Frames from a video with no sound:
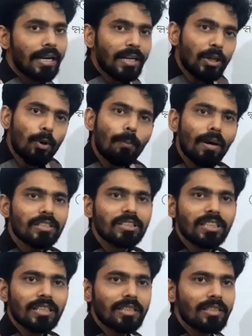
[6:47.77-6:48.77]
নিয়ম
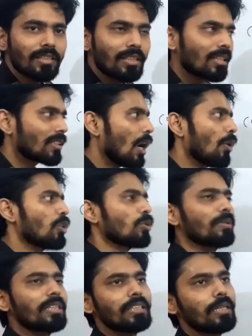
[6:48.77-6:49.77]
মানছে তাহলে
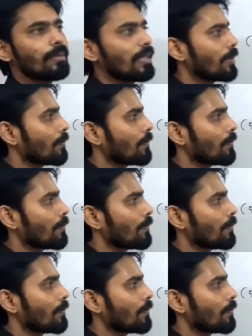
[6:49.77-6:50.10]
তুমি কি দেবে